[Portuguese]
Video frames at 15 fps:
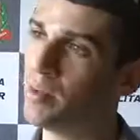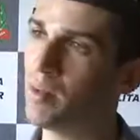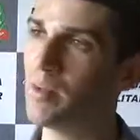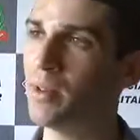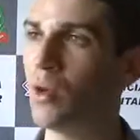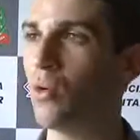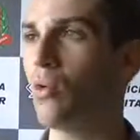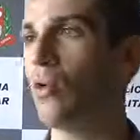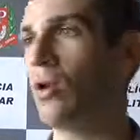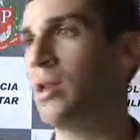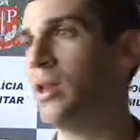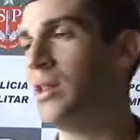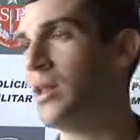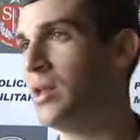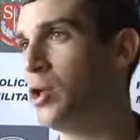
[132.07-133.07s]
bebida
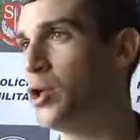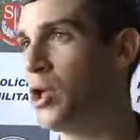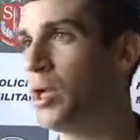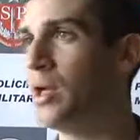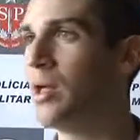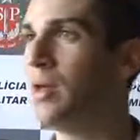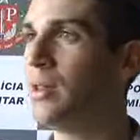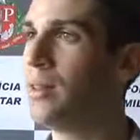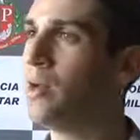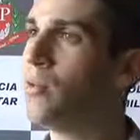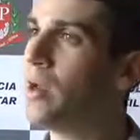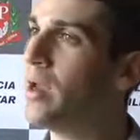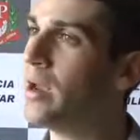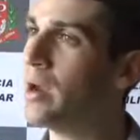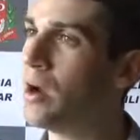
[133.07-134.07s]
alcoólica e dirigir
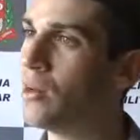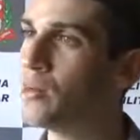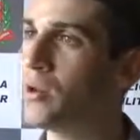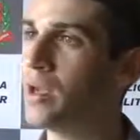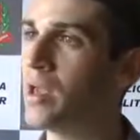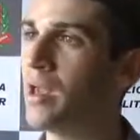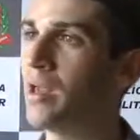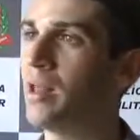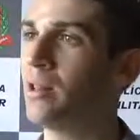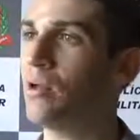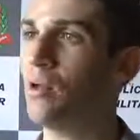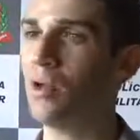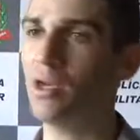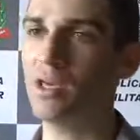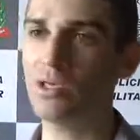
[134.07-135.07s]
não é legal, porque ela
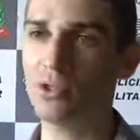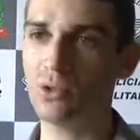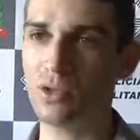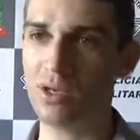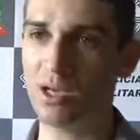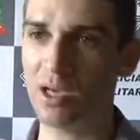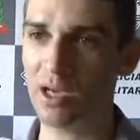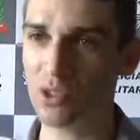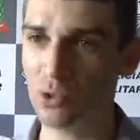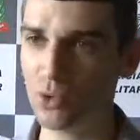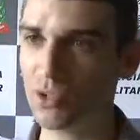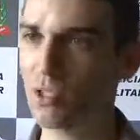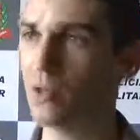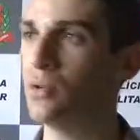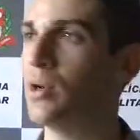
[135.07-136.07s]
coloca em risco a
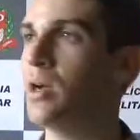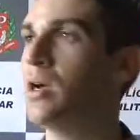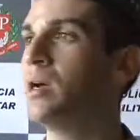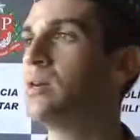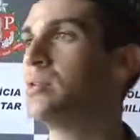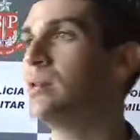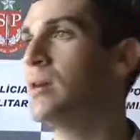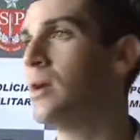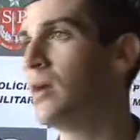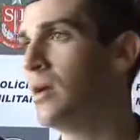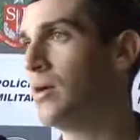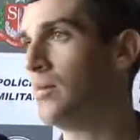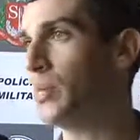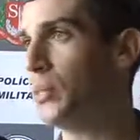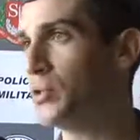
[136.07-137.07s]
sua segurança,
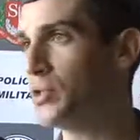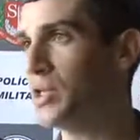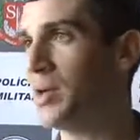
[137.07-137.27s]
dos